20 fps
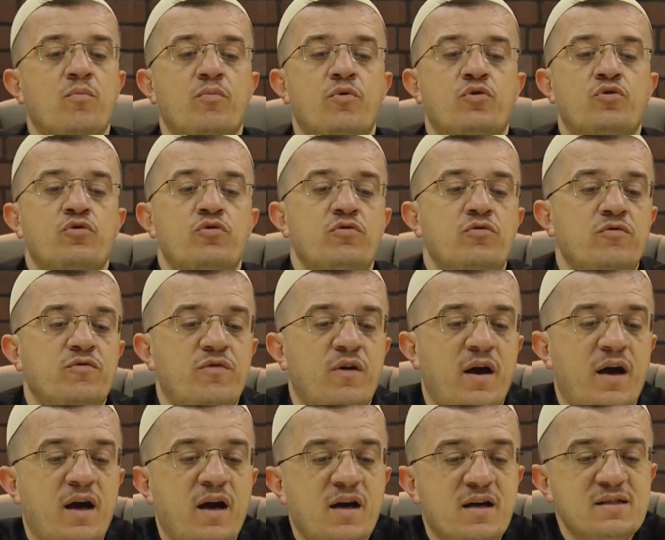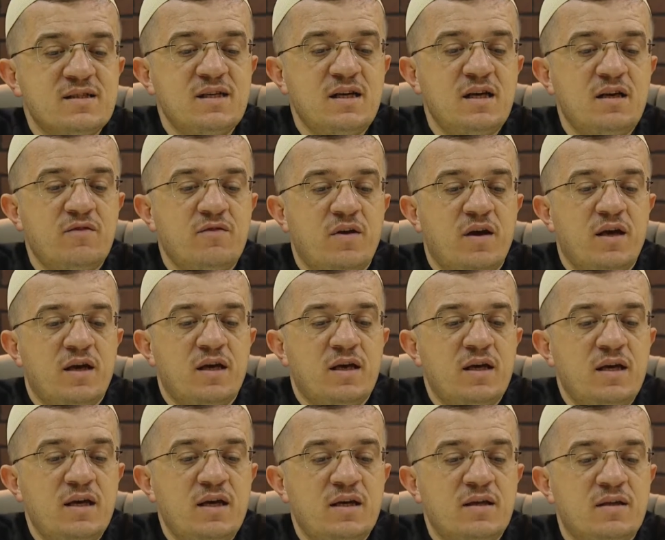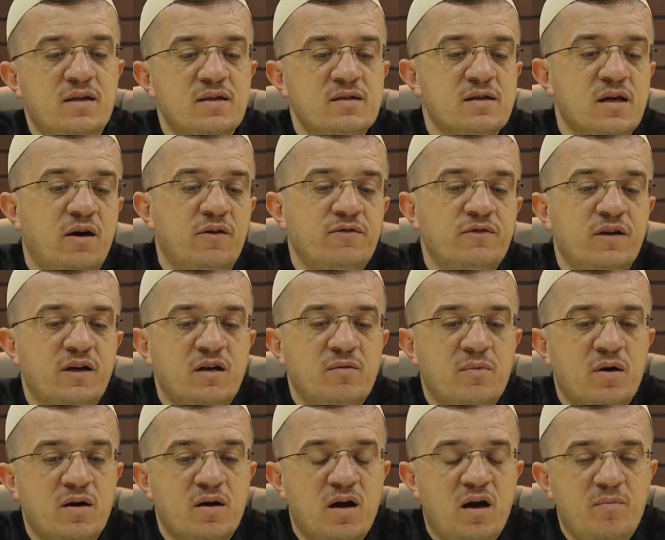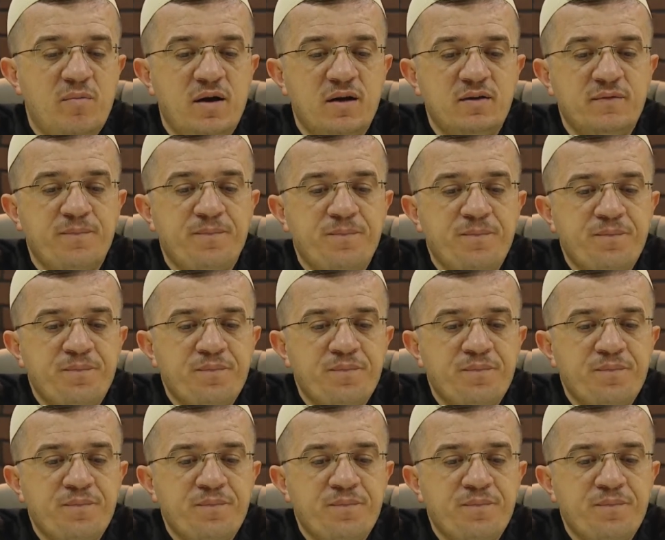bütün feyazih ve itisaflarıma rağmen